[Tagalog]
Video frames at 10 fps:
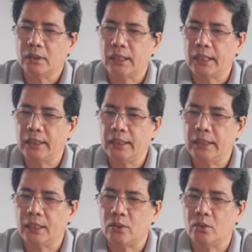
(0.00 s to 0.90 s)
na hindi
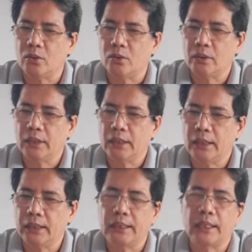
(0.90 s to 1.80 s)
ako
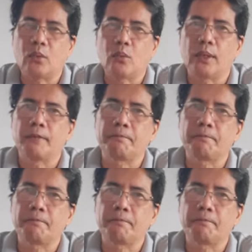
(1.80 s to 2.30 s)
itinakwil.